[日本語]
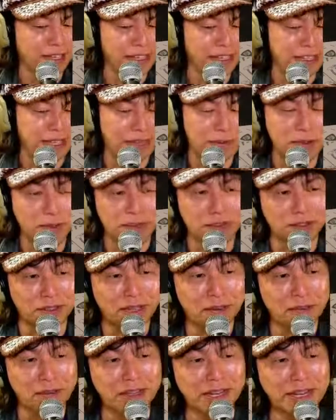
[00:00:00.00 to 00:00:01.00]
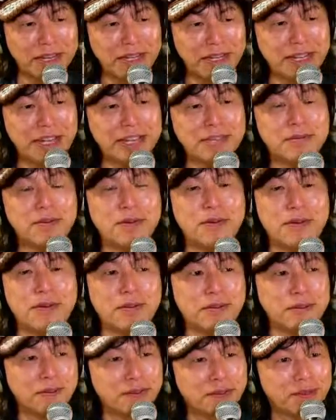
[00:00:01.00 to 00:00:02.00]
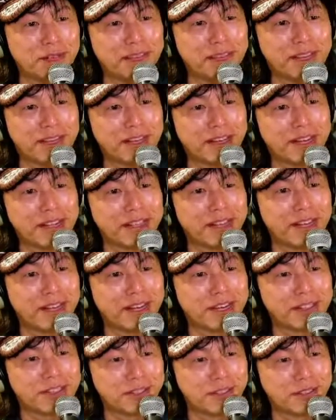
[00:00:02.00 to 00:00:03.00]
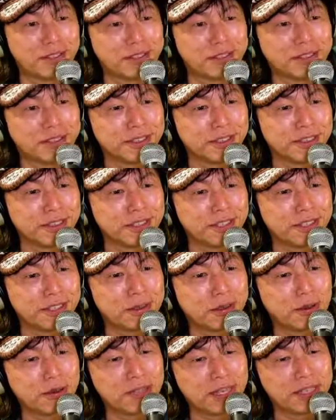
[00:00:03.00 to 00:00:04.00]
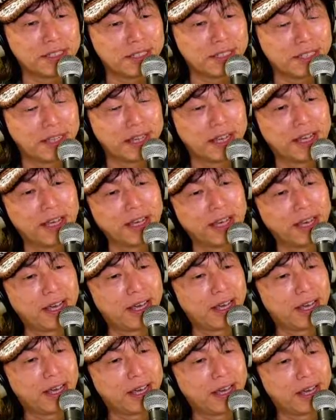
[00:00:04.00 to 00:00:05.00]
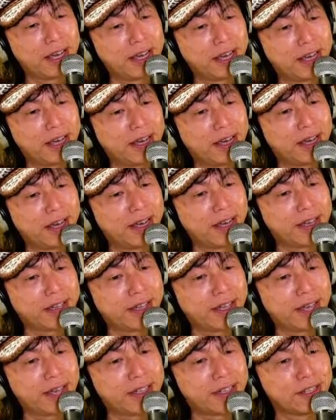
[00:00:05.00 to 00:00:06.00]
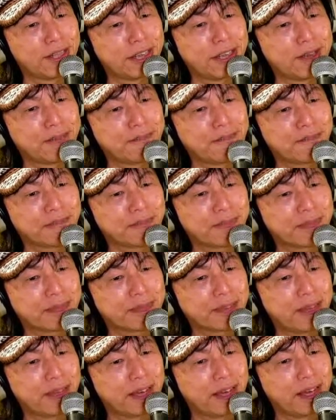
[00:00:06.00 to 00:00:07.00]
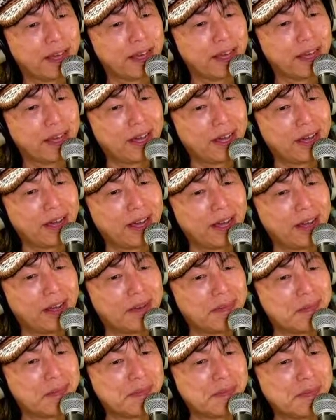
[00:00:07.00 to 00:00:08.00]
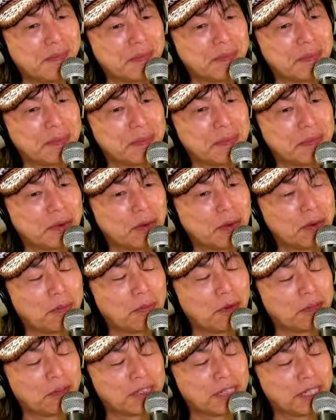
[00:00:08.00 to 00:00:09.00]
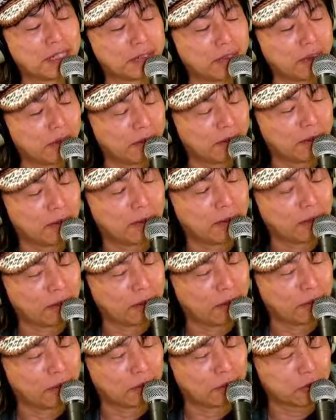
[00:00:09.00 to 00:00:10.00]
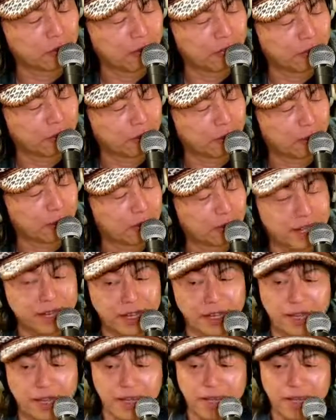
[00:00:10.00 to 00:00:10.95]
手元にね、何もね、できないんでね、あれですけど、でこういう感じでね、えー、手書きで、えー、まあ、これもオリジナルのポストカードですね、